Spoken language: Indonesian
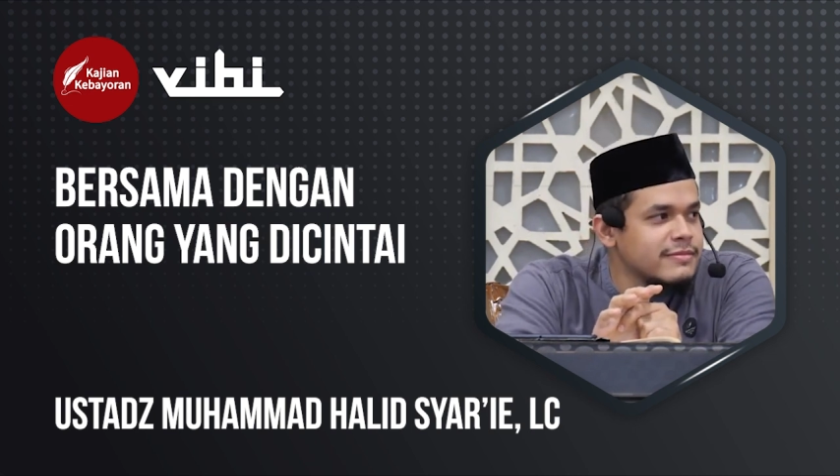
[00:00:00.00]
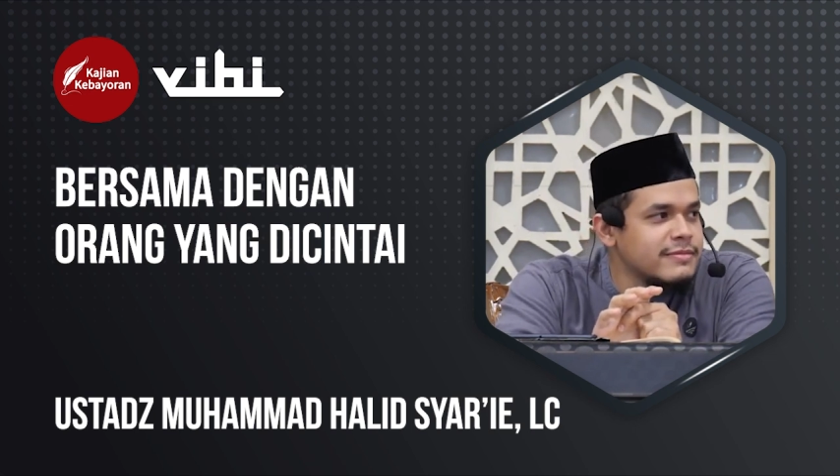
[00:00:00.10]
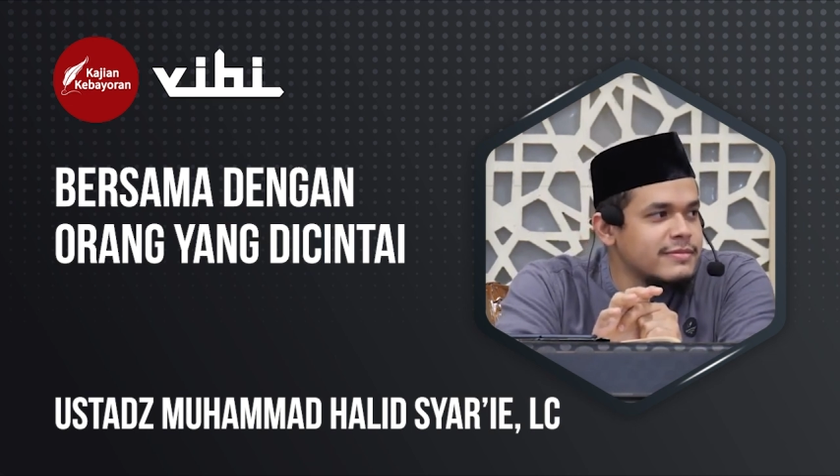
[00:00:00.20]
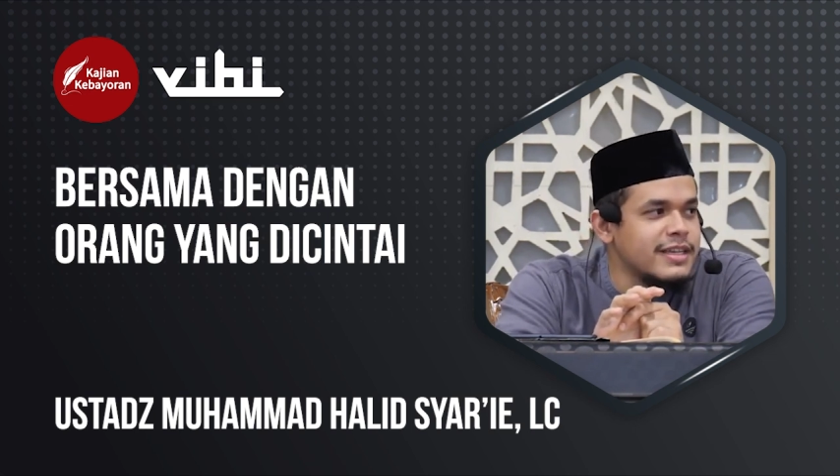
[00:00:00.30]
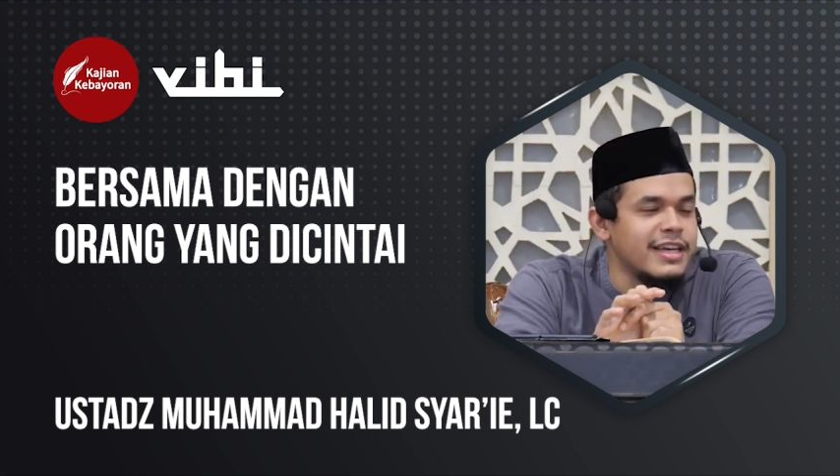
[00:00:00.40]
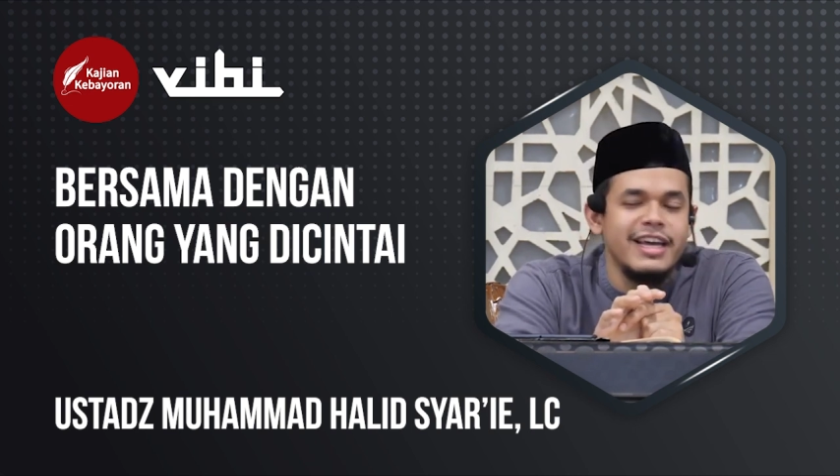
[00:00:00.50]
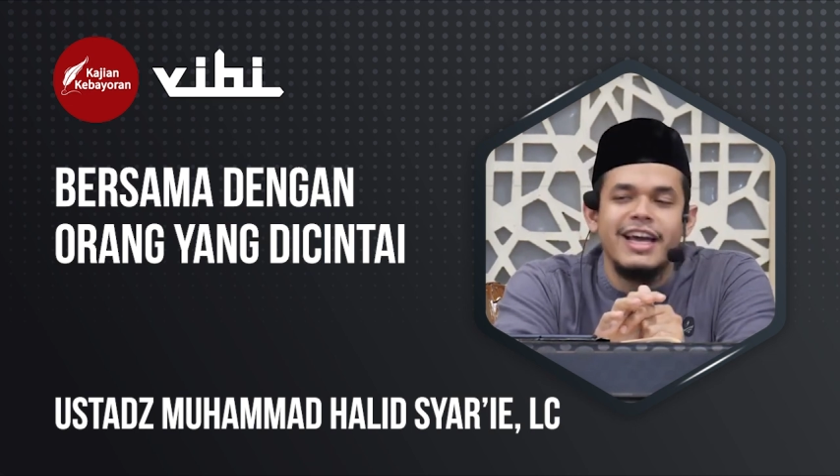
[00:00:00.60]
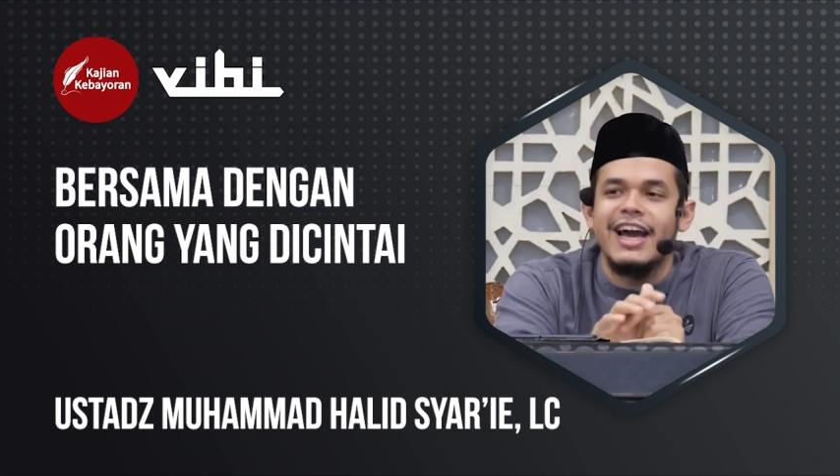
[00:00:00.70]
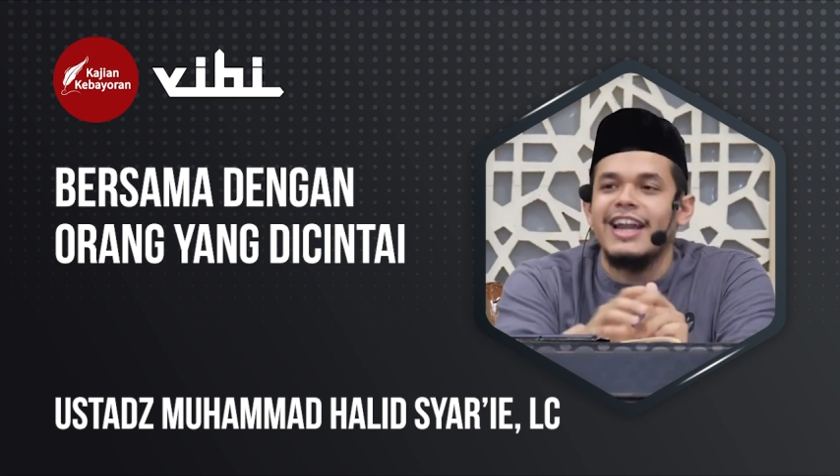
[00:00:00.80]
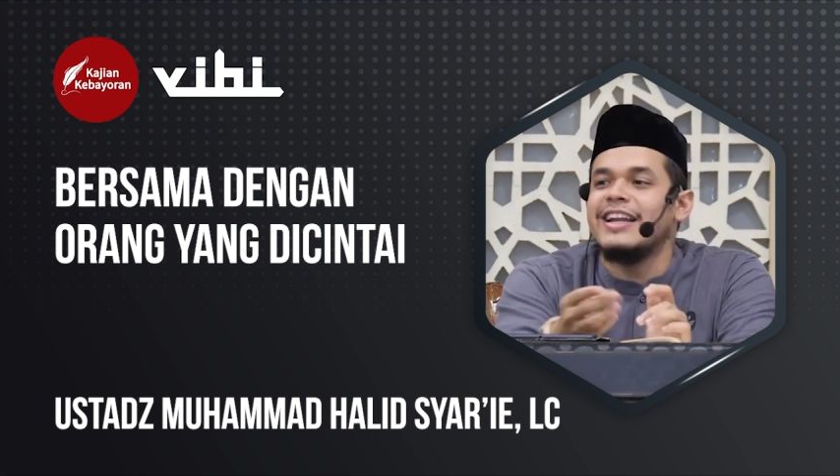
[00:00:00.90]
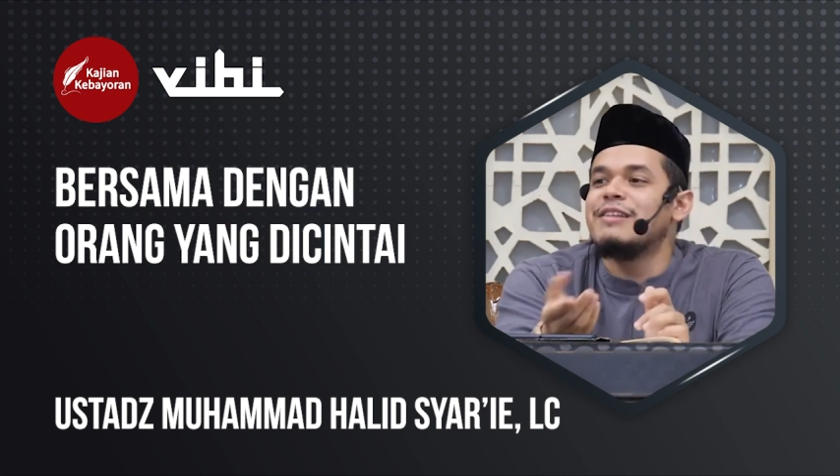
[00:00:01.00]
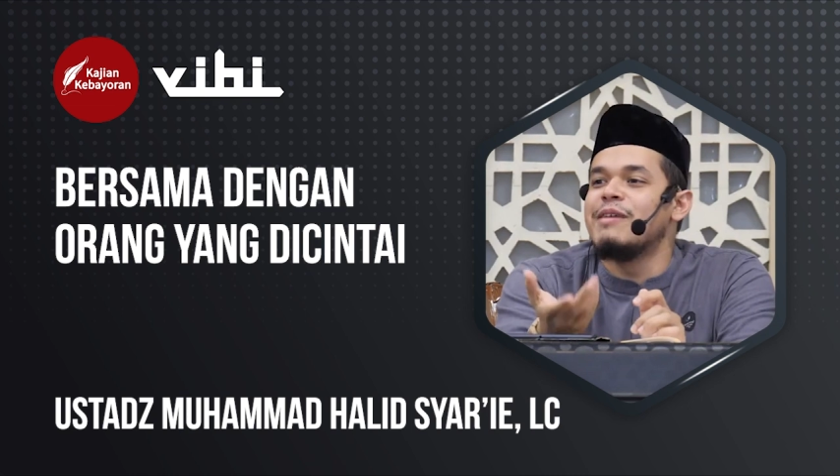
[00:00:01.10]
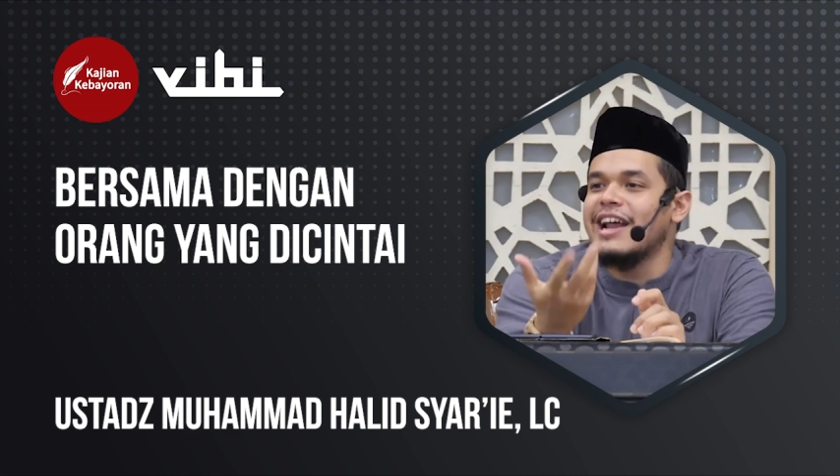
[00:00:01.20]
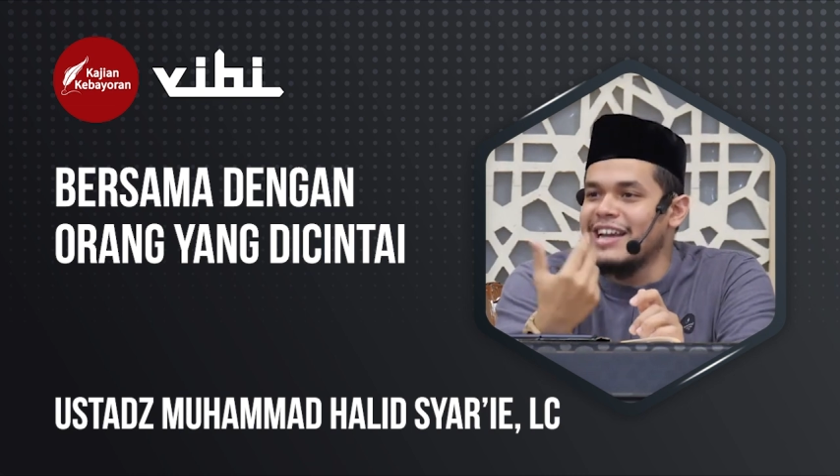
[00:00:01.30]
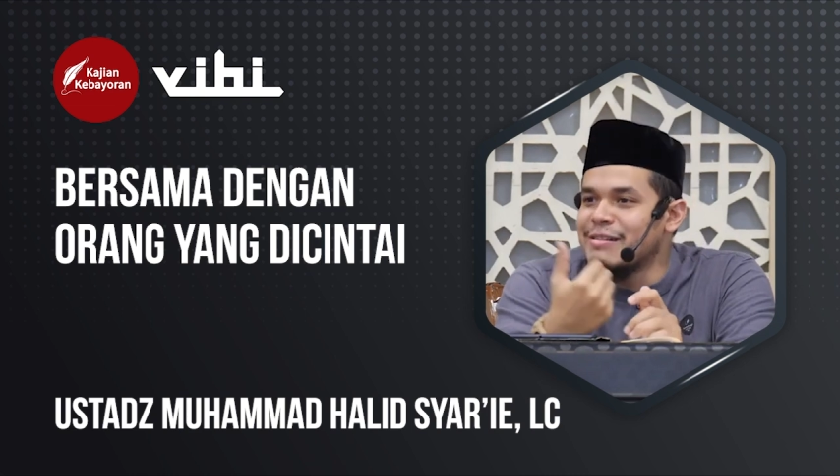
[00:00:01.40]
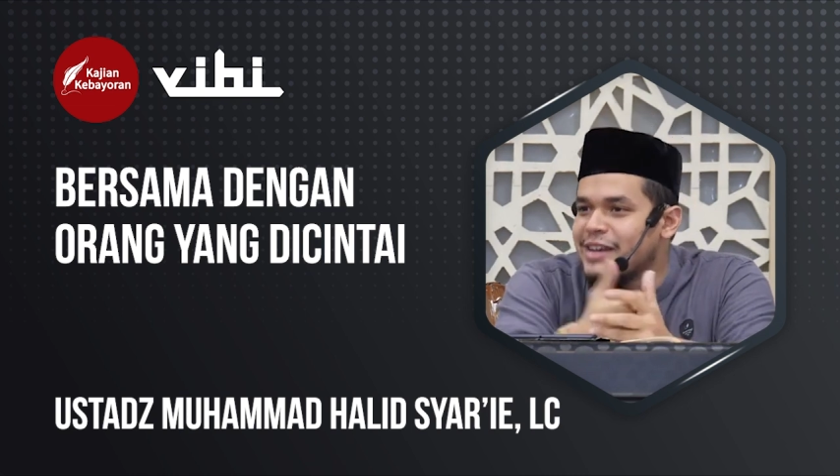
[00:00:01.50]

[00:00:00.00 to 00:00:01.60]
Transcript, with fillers: Ya, karena dia dimarahi nama